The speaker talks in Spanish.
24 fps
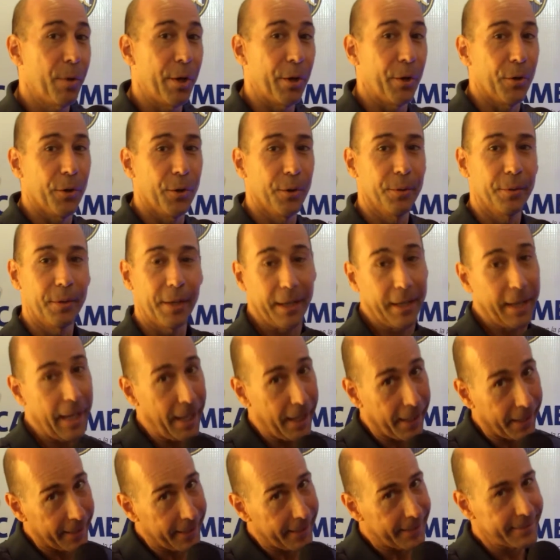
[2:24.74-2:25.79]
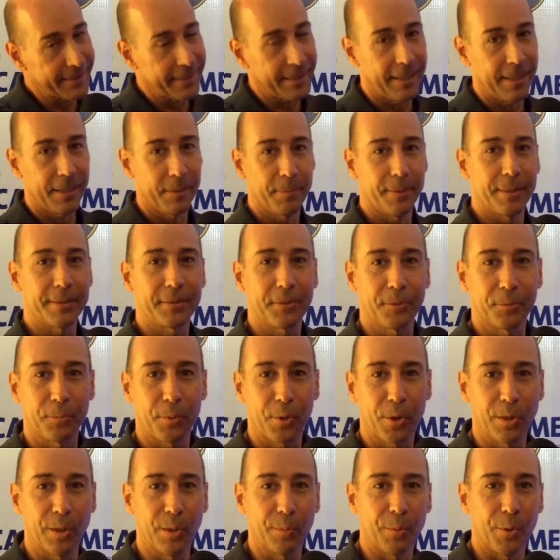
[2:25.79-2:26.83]
Bueno, eh, gracias a Pasión
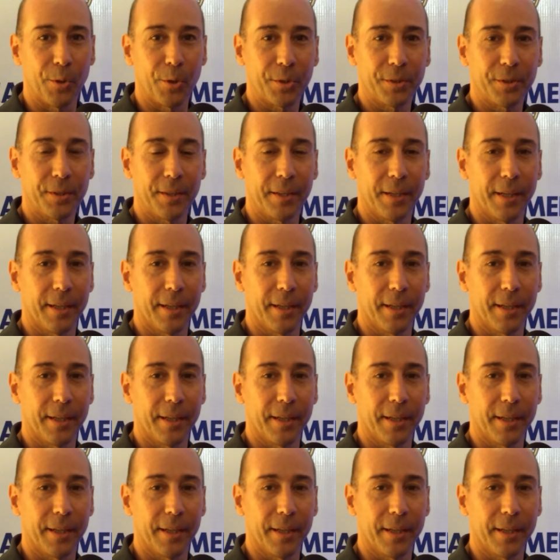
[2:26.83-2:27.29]
por el Deporte